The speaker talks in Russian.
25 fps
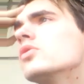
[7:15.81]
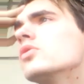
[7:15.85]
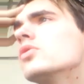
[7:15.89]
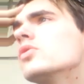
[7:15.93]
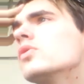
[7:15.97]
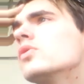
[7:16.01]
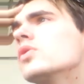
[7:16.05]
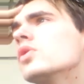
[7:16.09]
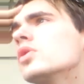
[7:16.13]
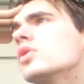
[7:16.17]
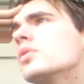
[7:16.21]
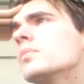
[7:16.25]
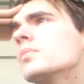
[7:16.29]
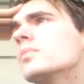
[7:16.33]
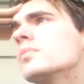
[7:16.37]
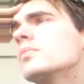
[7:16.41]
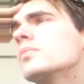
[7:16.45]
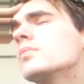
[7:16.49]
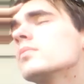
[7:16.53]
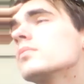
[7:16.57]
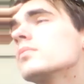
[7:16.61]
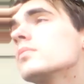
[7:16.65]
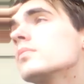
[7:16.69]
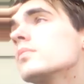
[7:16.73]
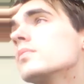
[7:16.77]
Вот.
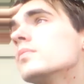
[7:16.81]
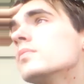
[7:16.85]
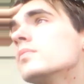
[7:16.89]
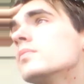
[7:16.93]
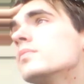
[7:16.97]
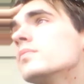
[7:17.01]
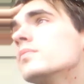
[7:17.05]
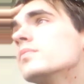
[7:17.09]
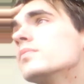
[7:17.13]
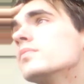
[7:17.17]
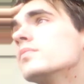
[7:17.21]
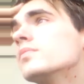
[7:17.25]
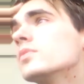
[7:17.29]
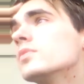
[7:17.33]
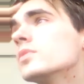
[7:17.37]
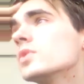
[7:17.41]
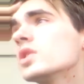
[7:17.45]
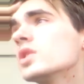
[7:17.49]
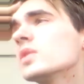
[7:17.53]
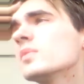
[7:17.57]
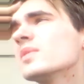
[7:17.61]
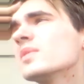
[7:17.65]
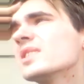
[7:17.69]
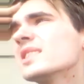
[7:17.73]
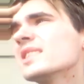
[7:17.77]

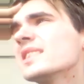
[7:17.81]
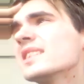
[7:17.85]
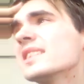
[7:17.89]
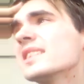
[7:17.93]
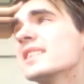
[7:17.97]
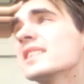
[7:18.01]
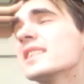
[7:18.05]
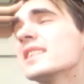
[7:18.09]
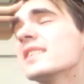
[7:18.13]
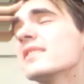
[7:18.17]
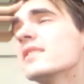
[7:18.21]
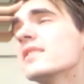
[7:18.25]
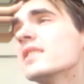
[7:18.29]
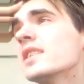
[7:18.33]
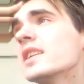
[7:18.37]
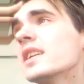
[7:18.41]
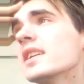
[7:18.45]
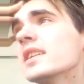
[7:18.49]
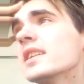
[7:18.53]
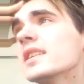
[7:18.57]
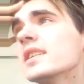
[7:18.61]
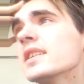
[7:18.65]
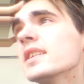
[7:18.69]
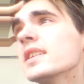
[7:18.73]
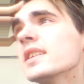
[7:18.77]
Там
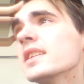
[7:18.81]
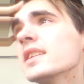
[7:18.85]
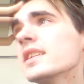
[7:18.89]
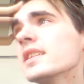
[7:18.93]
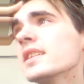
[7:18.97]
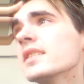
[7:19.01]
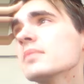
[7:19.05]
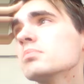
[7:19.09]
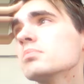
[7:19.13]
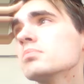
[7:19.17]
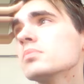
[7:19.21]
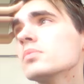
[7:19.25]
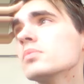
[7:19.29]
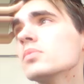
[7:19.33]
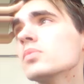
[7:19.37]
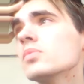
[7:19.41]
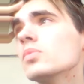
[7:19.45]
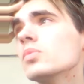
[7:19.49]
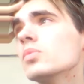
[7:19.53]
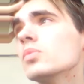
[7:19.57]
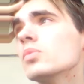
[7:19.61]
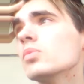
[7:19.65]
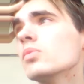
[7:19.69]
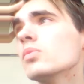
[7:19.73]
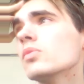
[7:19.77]
составляло а,
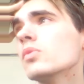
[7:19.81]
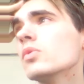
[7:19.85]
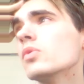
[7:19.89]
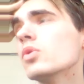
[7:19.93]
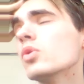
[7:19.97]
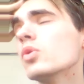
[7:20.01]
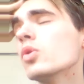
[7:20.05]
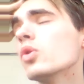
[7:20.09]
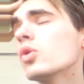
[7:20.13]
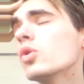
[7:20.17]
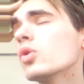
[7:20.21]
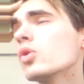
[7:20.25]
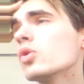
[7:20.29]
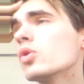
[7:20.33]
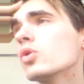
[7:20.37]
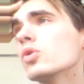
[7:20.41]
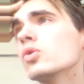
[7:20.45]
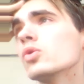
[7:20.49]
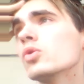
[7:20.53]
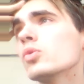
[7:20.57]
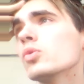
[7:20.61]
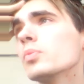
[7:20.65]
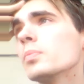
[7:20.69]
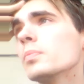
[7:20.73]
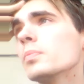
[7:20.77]

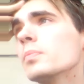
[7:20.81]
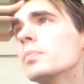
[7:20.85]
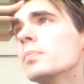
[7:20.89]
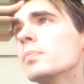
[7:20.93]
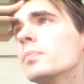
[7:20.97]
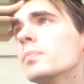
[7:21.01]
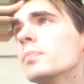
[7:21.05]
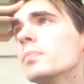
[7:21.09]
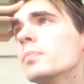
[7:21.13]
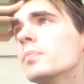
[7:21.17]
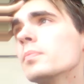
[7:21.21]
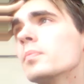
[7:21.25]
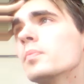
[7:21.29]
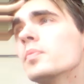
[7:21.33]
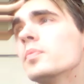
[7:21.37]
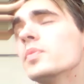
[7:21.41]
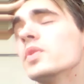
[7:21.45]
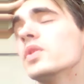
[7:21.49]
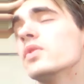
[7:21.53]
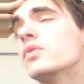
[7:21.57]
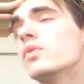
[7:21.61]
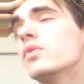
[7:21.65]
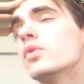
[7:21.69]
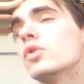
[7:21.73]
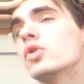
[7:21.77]
около
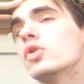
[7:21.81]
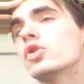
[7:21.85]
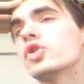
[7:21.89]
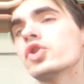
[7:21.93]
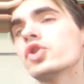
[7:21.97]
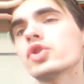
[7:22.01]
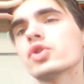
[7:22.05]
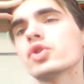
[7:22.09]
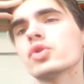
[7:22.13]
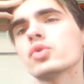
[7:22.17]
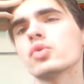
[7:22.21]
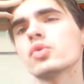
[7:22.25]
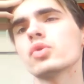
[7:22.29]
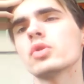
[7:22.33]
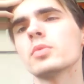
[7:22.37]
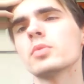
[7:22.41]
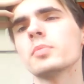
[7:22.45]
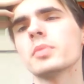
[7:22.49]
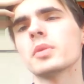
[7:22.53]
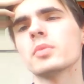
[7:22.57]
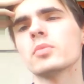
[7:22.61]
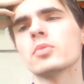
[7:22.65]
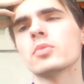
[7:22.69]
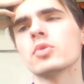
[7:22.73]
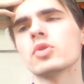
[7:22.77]
двух штук,
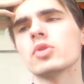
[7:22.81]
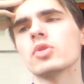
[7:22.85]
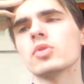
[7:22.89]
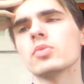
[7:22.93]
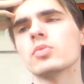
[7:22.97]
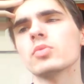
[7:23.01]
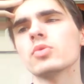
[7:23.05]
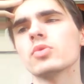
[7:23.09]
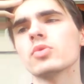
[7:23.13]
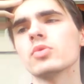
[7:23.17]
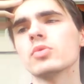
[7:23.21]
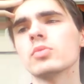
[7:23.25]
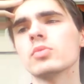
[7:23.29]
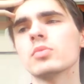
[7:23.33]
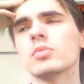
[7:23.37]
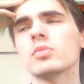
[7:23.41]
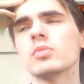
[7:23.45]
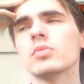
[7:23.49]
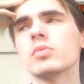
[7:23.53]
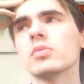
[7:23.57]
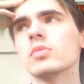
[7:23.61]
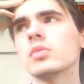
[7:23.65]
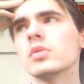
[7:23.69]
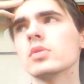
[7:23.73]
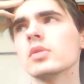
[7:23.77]
по-моему.
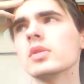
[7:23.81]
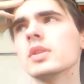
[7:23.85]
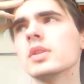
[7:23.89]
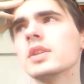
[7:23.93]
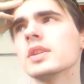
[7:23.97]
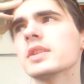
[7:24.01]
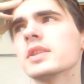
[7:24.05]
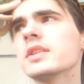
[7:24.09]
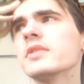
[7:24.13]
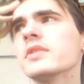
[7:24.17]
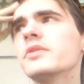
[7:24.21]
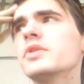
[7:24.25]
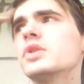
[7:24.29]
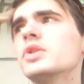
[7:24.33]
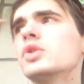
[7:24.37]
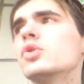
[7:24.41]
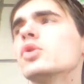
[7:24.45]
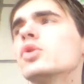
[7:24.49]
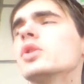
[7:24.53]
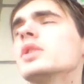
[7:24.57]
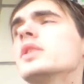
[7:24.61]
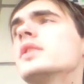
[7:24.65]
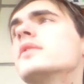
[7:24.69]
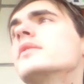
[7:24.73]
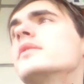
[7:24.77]
Если
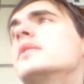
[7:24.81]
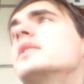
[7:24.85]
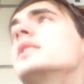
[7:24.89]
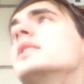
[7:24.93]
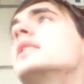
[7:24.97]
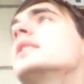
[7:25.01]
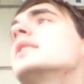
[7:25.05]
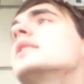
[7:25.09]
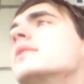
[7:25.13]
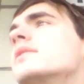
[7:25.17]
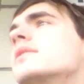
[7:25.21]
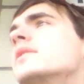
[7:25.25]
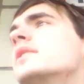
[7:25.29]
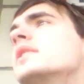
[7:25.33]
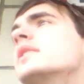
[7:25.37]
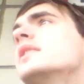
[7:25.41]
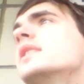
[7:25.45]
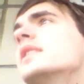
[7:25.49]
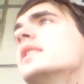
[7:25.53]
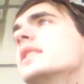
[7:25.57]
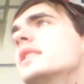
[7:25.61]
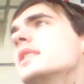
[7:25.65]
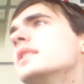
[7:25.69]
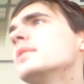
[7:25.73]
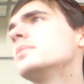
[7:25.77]
все это взять.
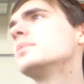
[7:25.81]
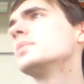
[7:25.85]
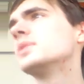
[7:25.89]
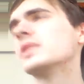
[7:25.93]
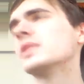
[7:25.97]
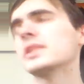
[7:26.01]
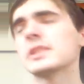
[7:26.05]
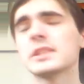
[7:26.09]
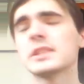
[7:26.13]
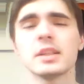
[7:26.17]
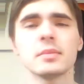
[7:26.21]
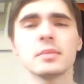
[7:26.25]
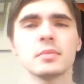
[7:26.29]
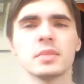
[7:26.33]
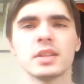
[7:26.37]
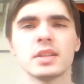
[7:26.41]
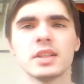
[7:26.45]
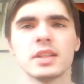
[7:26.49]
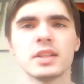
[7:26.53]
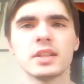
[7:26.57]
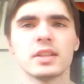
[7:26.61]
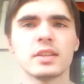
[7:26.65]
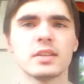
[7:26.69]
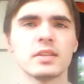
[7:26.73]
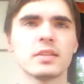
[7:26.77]
Все эти
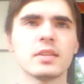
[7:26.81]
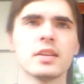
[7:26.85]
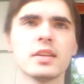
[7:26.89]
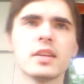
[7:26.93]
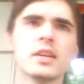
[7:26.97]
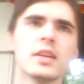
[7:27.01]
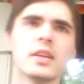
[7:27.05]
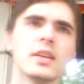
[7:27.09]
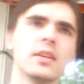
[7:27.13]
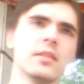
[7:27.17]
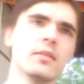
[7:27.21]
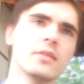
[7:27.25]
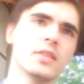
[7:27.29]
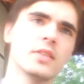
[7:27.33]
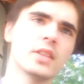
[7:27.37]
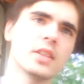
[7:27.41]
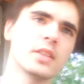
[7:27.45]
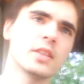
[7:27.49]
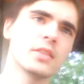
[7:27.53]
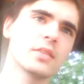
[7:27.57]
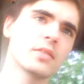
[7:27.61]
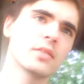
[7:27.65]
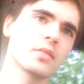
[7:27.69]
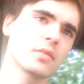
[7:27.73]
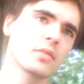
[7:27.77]
программы
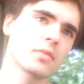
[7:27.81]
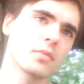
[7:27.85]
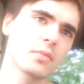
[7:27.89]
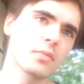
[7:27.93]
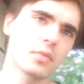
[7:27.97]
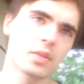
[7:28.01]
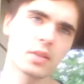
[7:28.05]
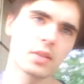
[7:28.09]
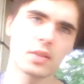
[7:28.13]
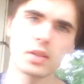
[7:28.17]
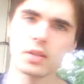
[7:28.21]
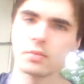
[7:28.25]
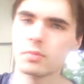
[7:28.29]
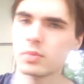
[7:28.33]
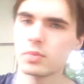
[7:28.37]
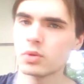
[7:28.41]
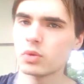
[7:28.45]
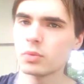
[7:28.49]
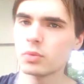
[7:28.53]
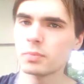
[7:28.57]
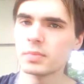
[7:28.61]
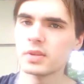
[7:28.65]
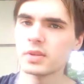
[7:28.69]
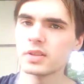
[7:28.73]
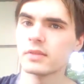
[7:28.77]
взять как бы
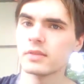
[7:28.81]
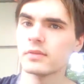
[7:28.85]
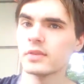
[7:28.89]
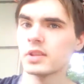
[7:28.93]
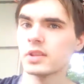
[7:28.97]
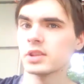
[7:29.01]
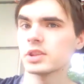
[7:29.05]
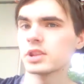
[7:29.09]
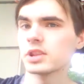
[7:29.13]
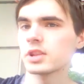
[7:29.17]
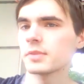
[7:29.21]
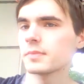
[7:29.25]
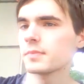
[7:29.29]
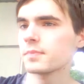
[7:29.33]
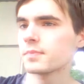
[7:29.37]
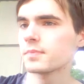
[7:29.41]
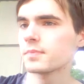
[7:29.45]
куплено вес